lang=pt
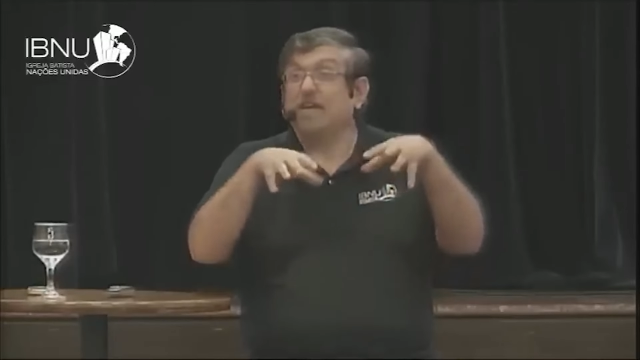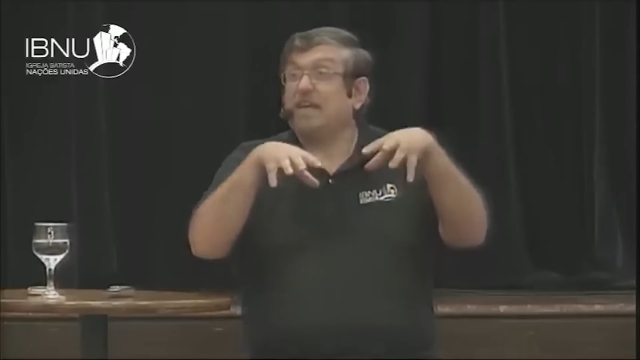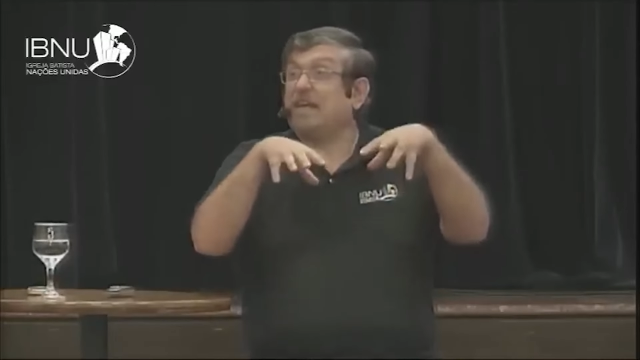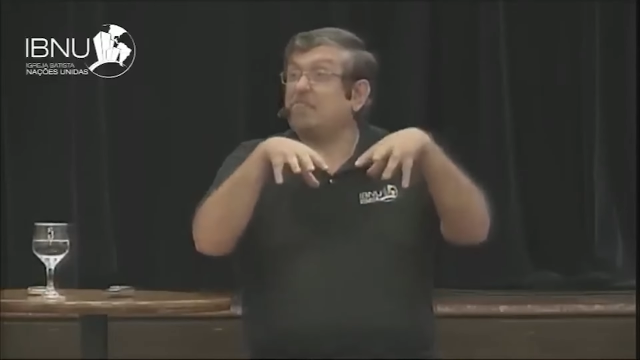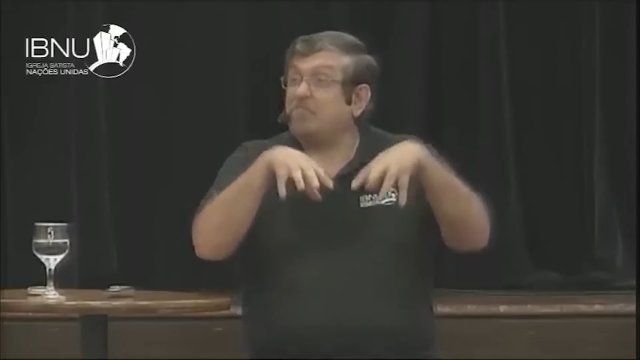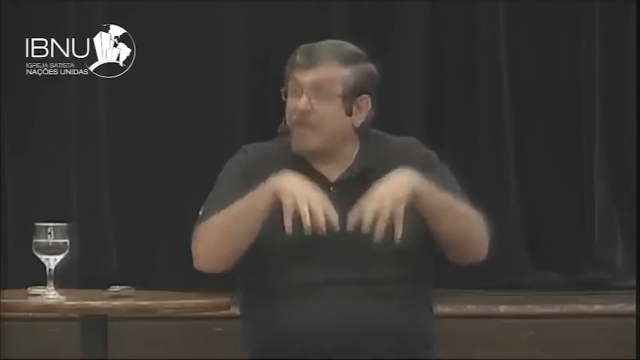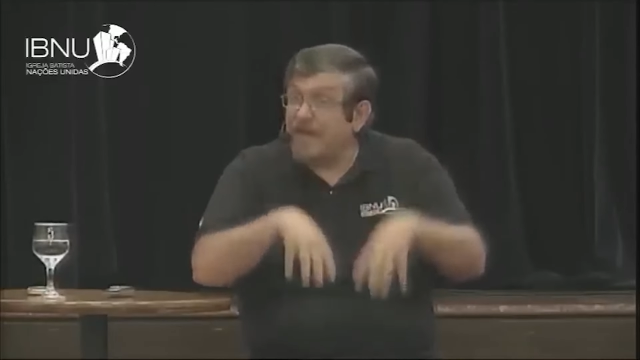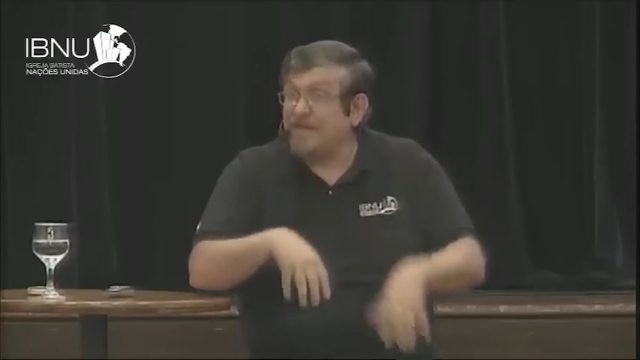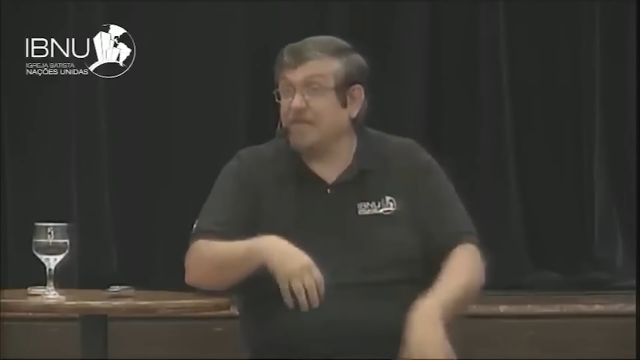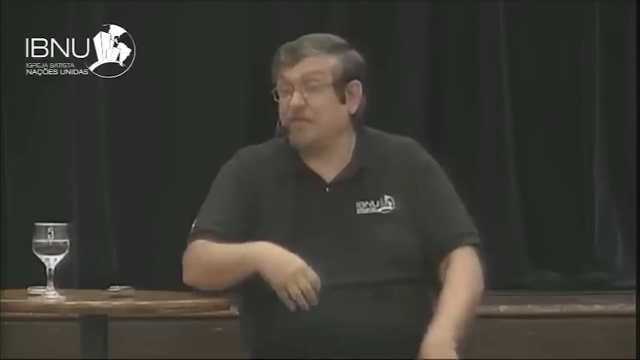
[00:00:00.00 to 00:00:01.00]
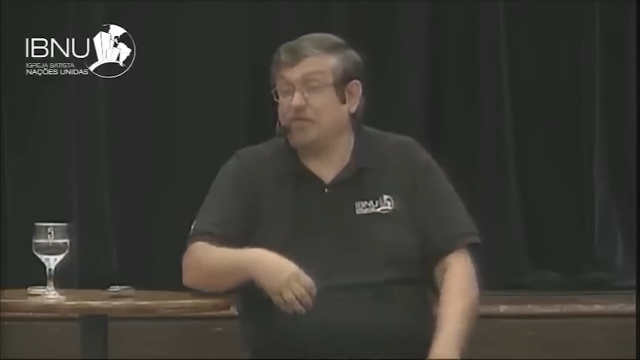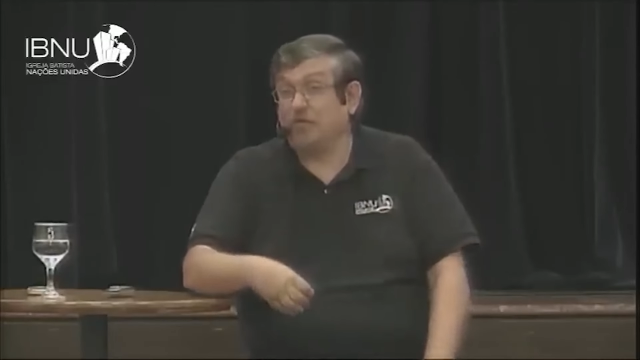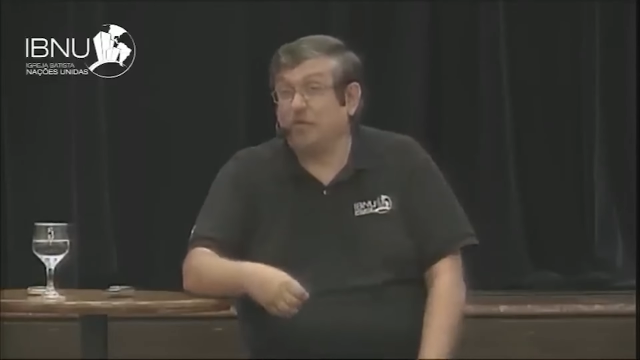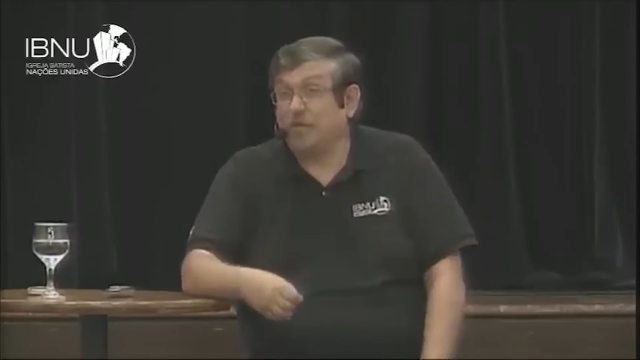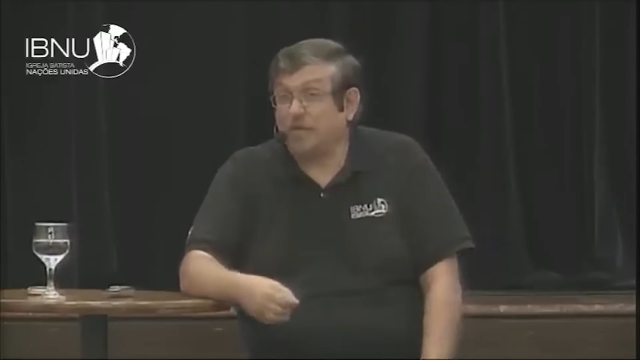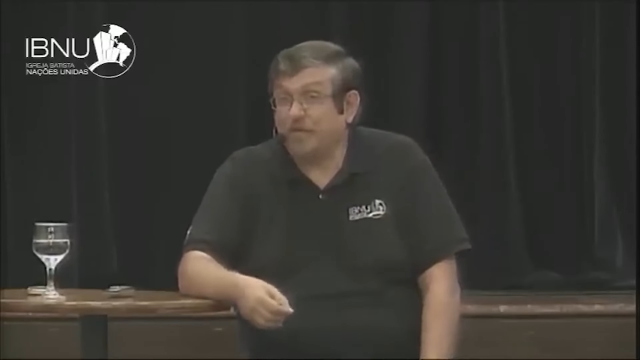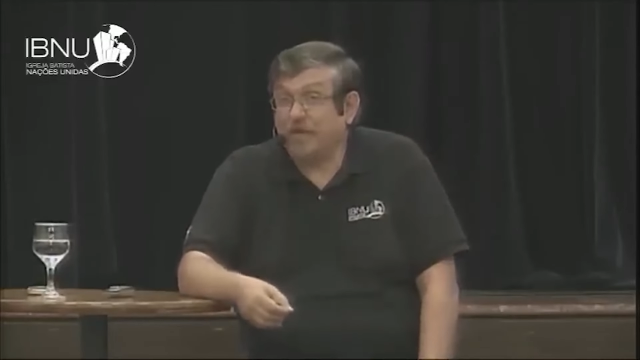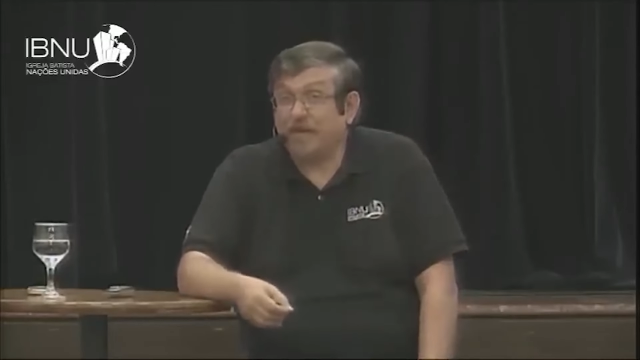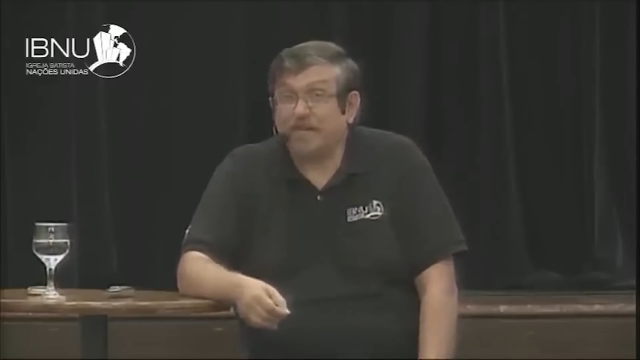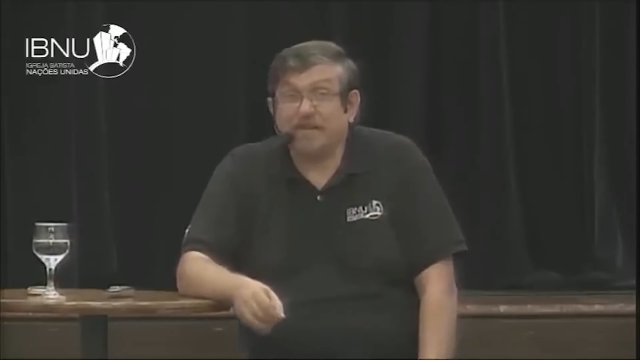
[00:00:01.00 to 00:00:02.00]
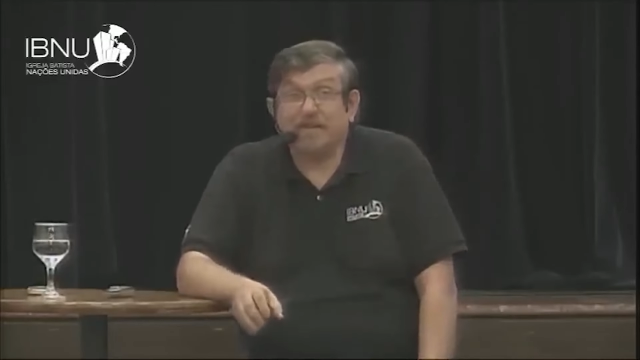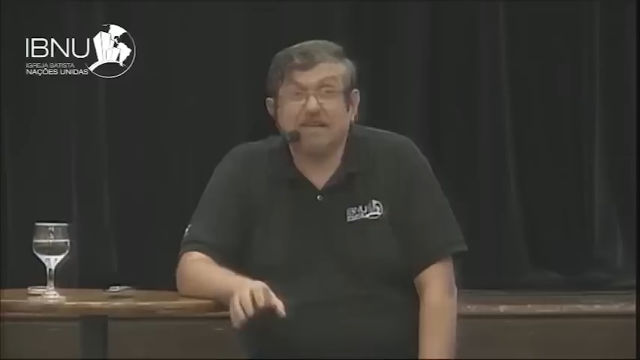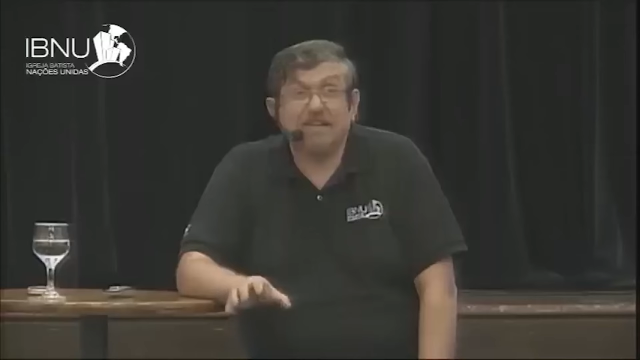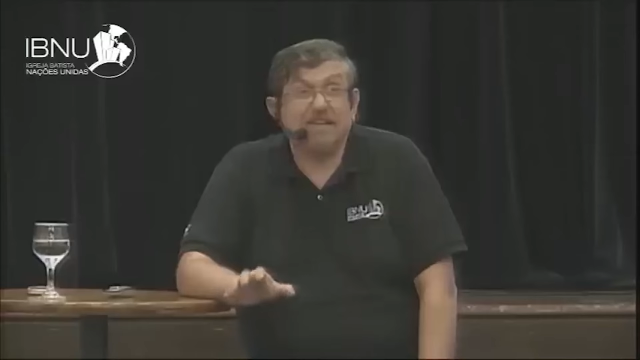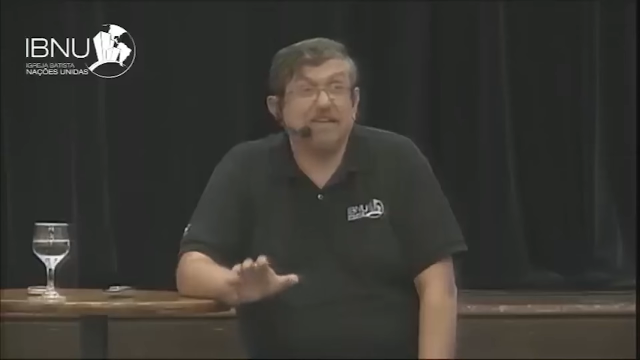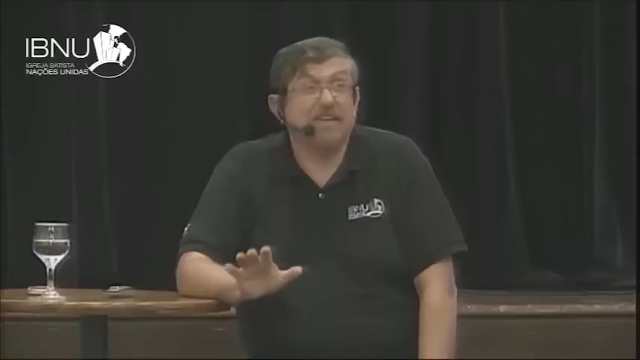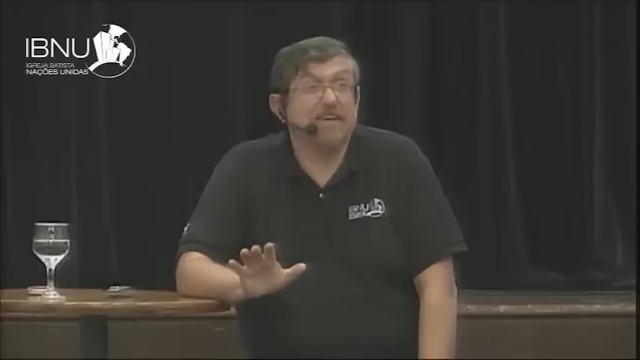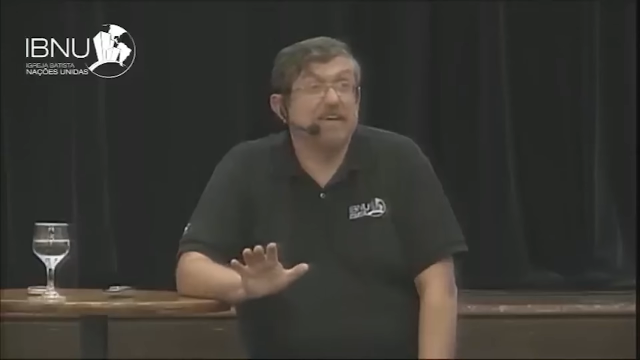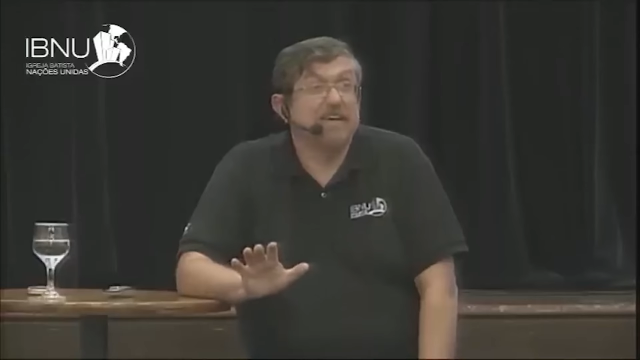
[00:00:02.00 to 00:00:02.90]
e que pesa sobre o profeta e